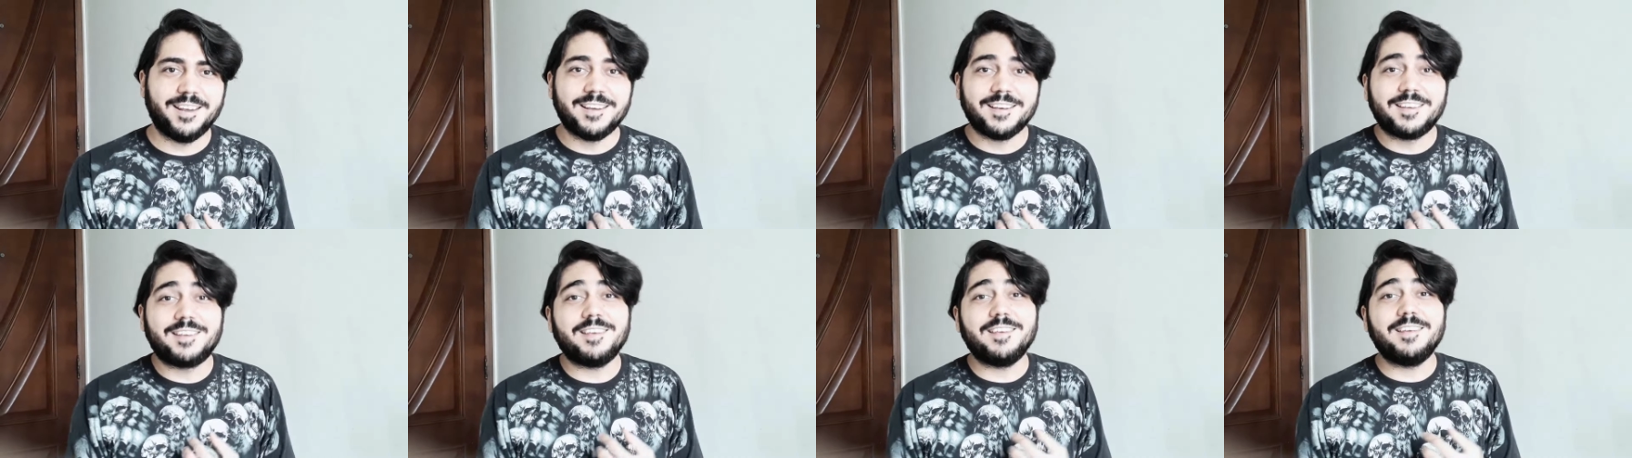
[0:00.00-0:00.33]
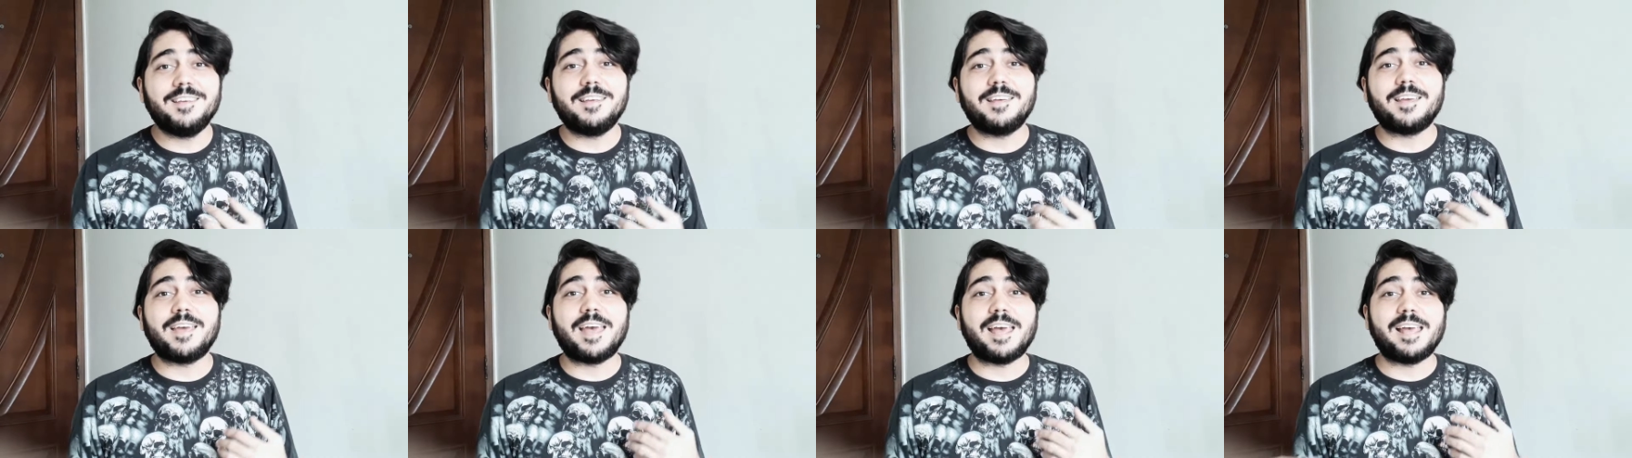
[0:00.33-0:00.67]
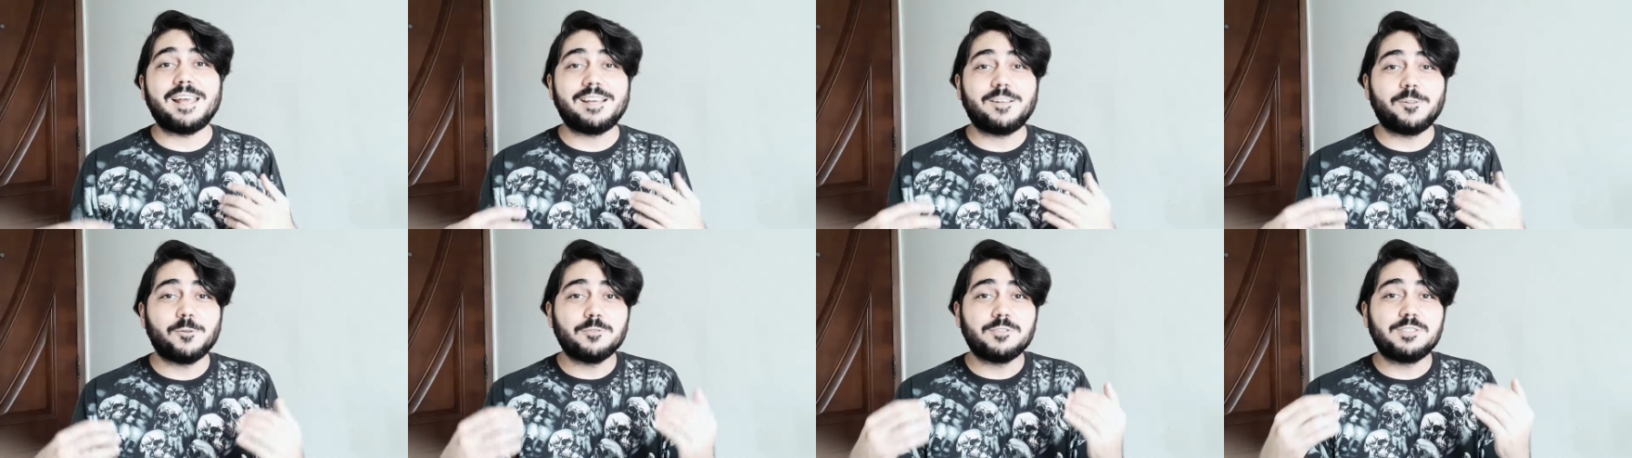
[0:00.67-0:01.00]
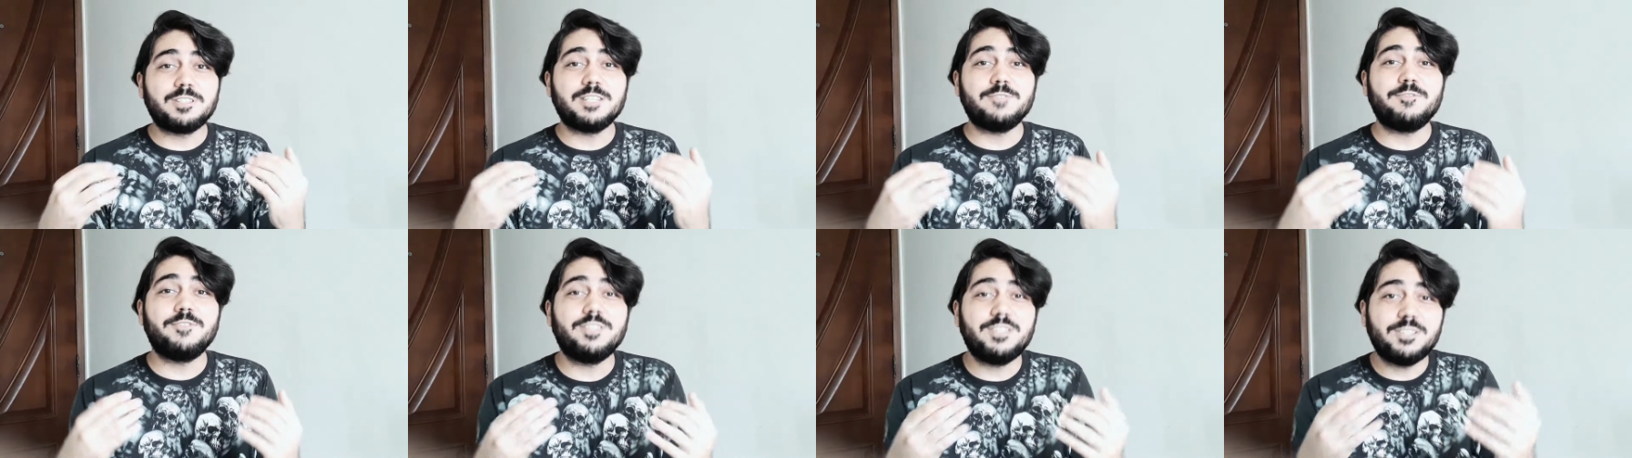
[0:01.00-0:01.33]
que é
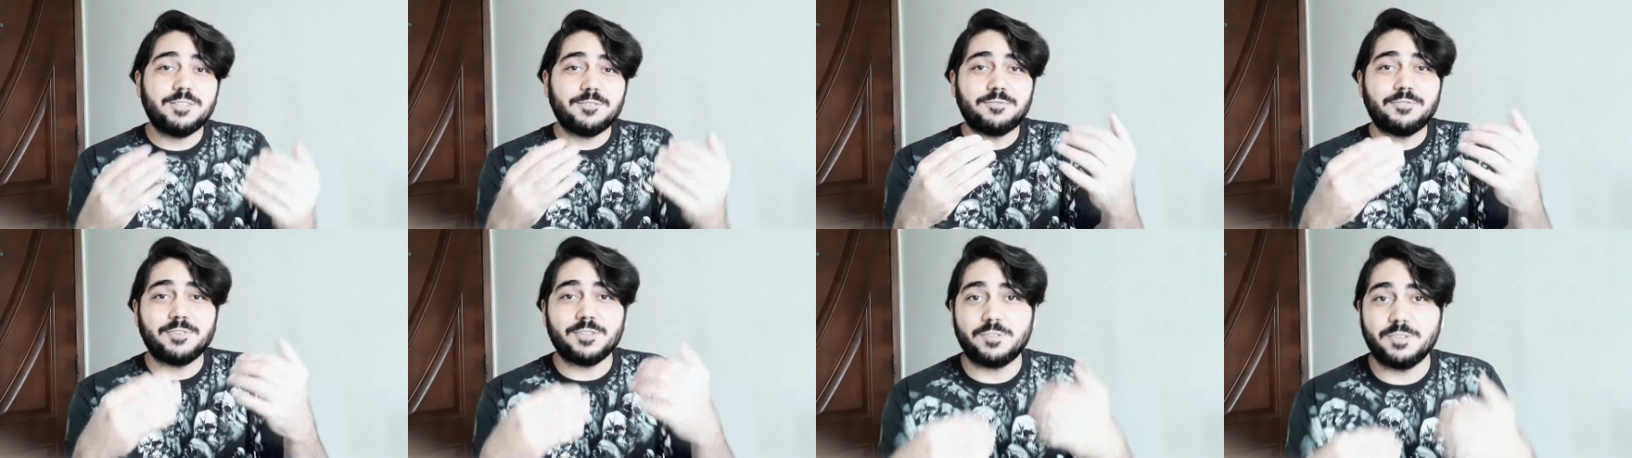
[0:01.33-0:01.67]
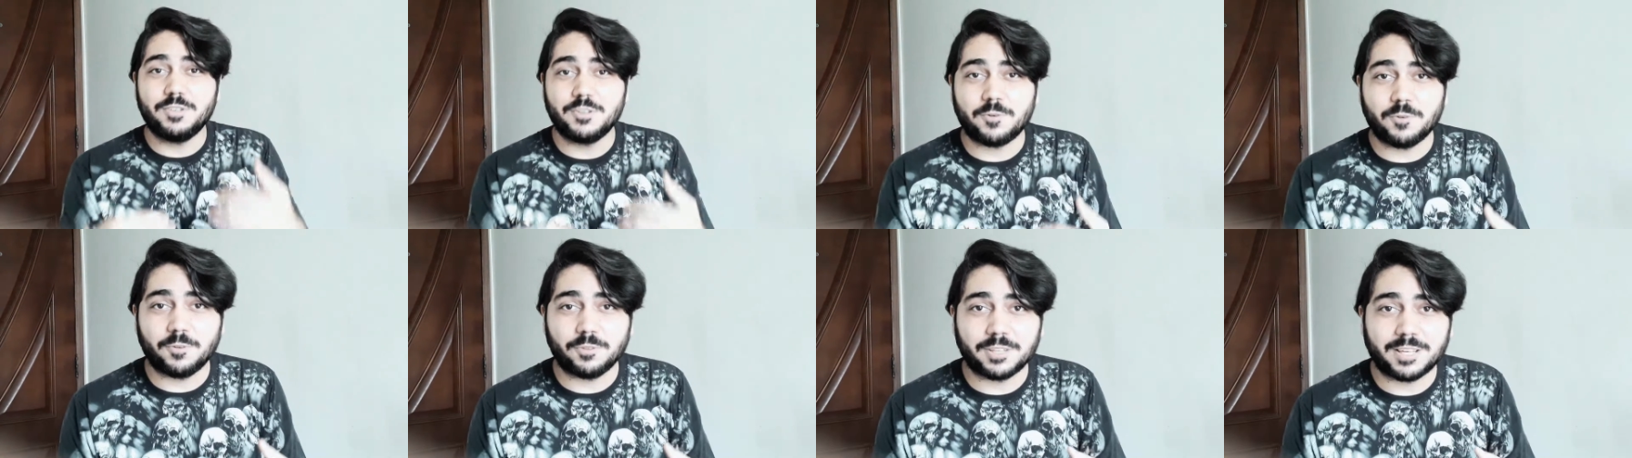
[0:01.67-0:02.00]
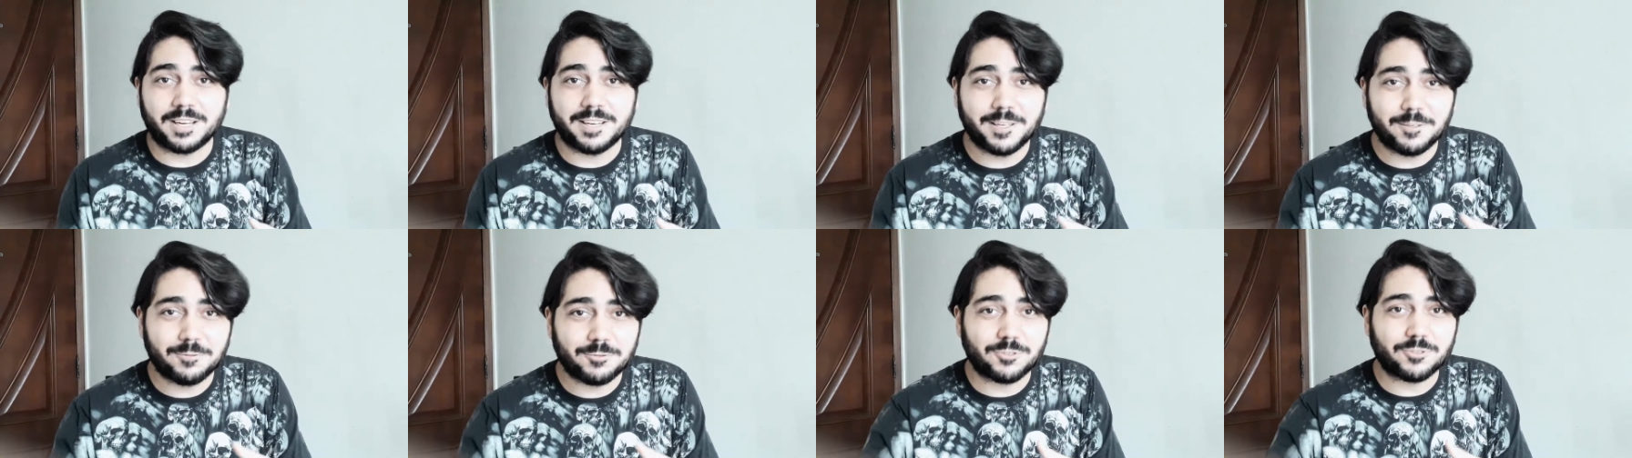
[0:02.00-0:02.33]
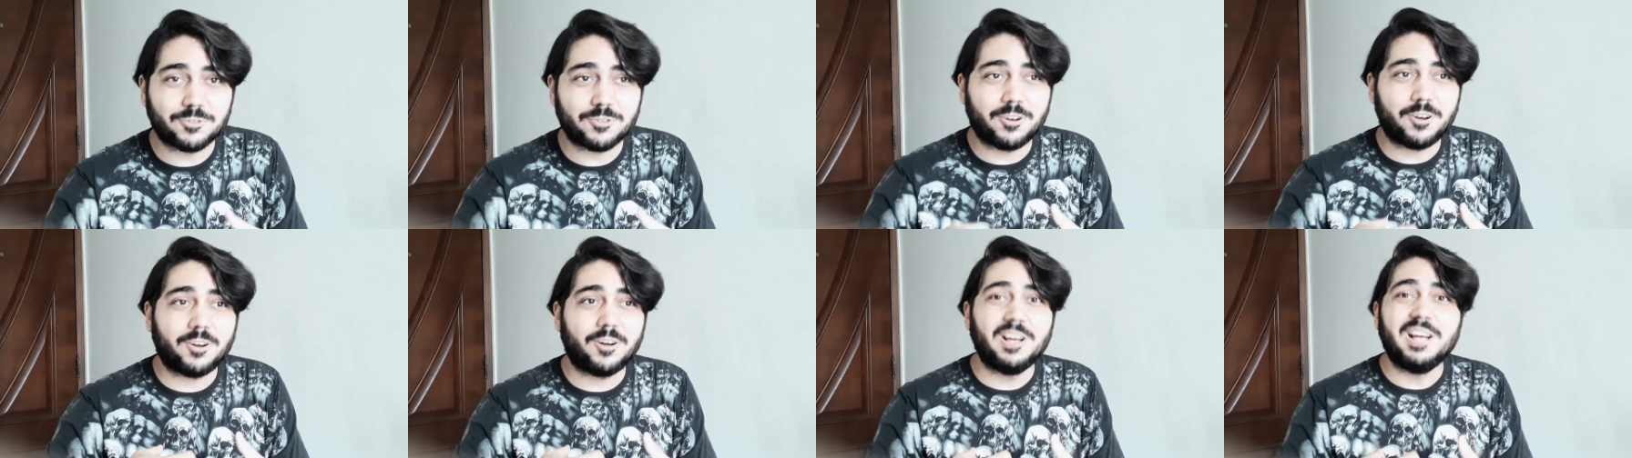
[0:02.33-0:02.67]
inclusive difícil de encontrar não
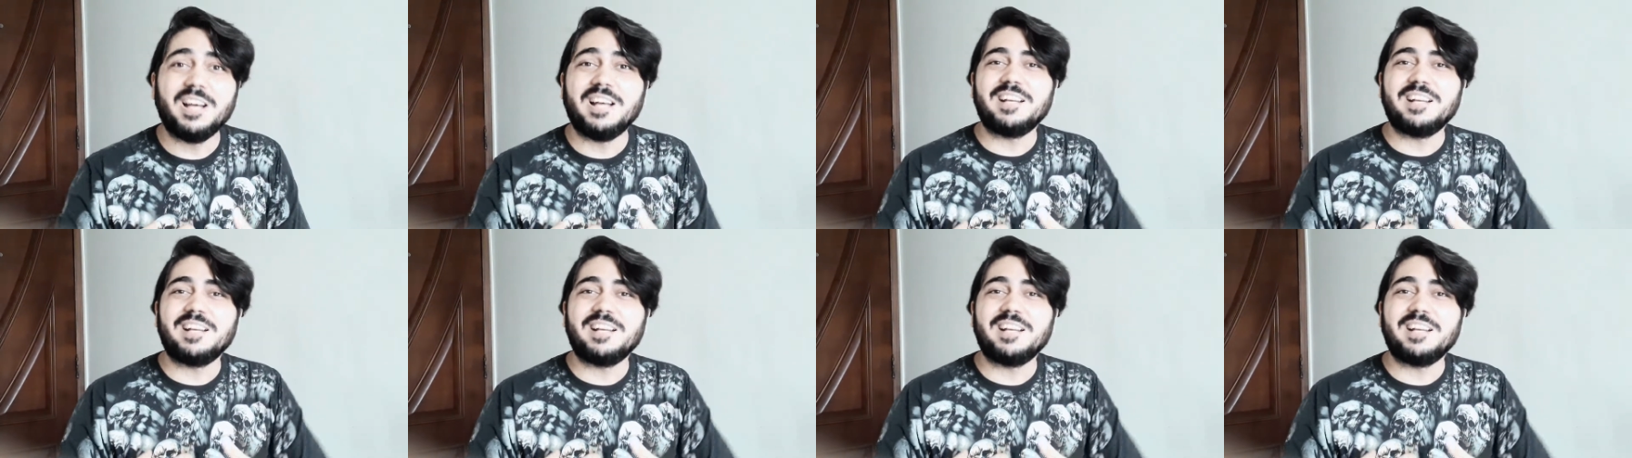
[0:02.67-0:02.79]
só